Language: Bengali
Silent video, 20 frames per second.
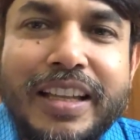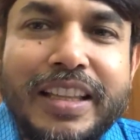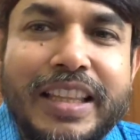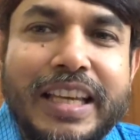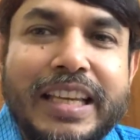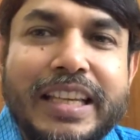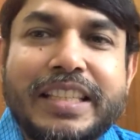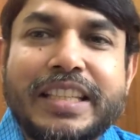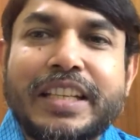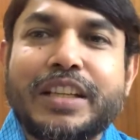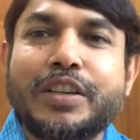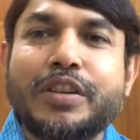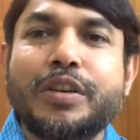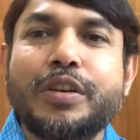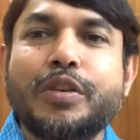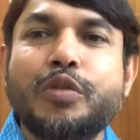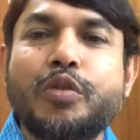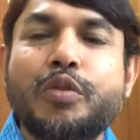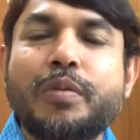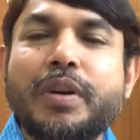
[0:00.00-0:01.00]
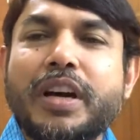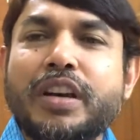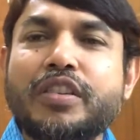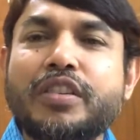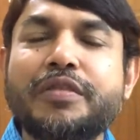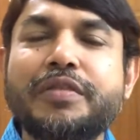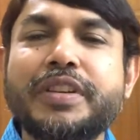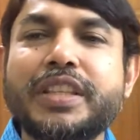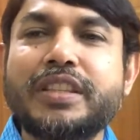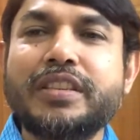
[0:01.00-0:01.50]
তো এই যে
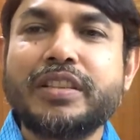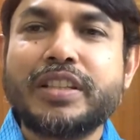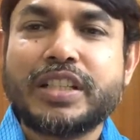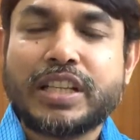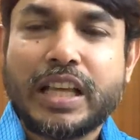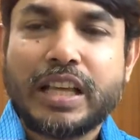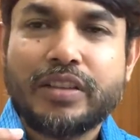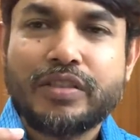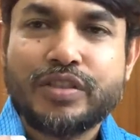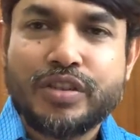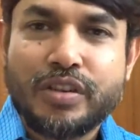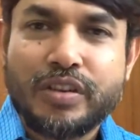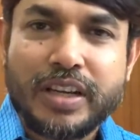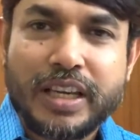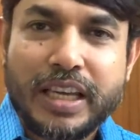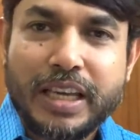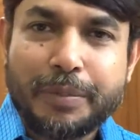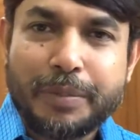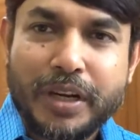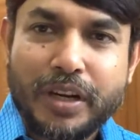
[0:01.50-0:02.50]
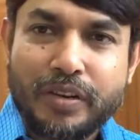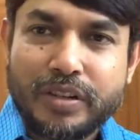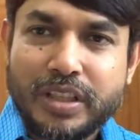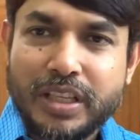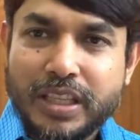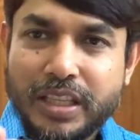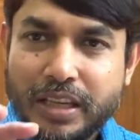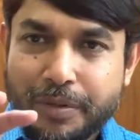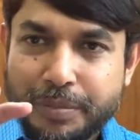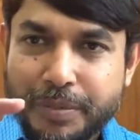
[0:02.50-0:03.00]
ঘুমানোর ভিতর সঙ্গে মানে
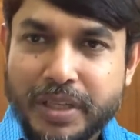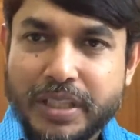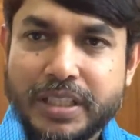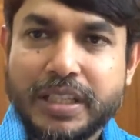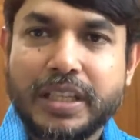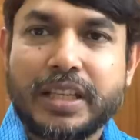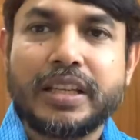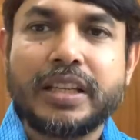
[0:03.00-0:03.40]
অর্থাৎ আপনার যে